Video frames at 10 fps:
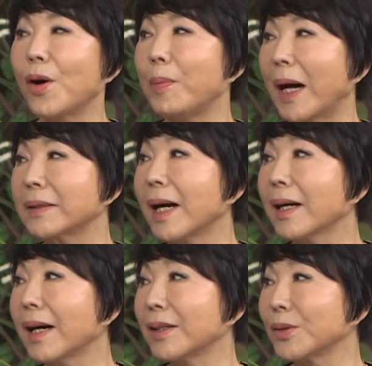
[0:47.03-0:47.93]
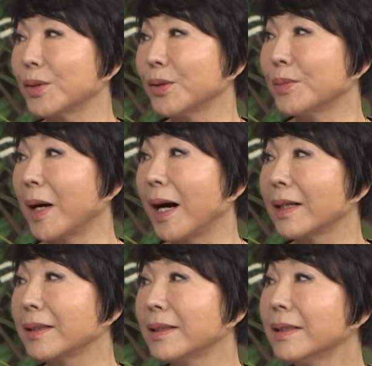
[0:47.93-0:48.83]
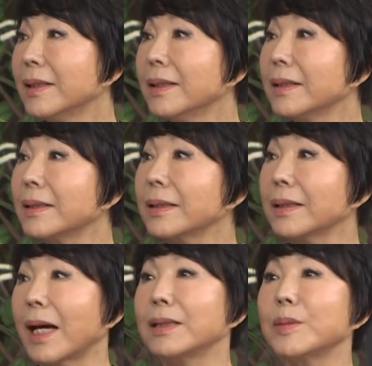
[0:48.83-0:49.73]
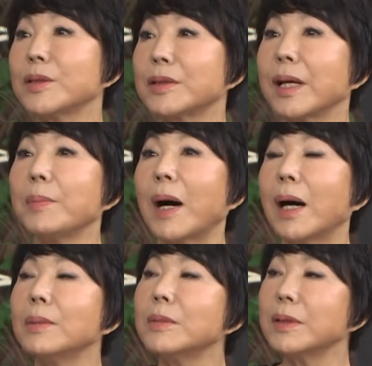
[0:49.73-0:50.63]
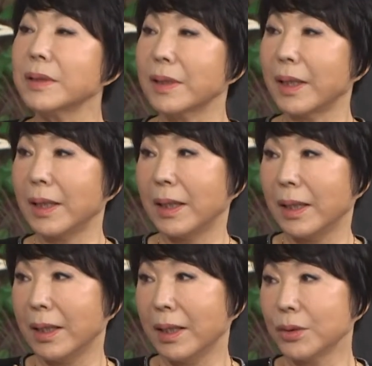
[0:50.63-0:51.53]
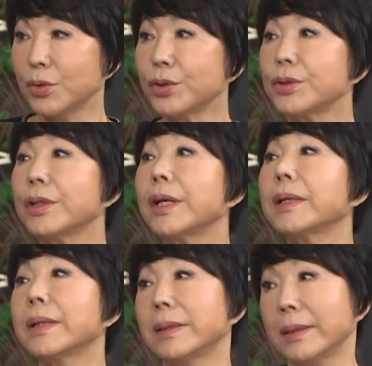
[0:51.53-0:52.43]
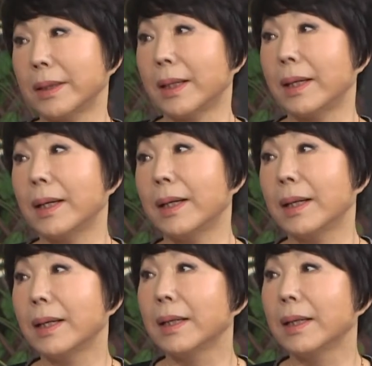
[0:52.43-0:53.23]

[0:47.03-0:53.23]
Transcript: 어, 바닷가로 막 그렇게 다니면서 제 마음을 이렇게 추스려야 되니까